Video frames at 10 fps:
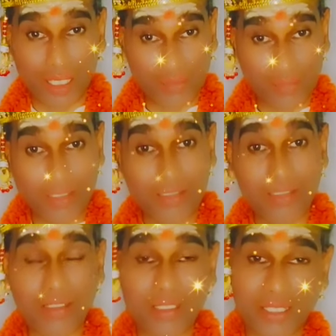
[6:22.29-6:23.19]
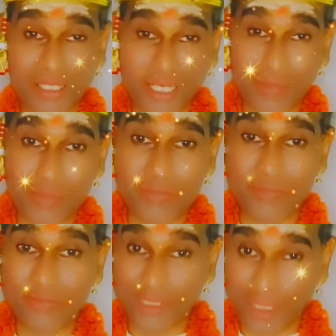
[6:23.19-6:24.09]
ஆத்மாக்களாகிய
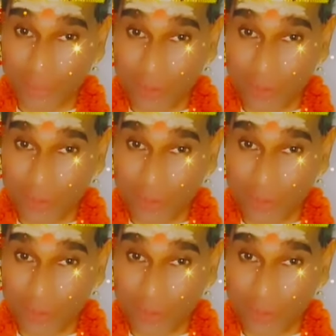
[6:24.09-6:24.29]
நாமும் இந்த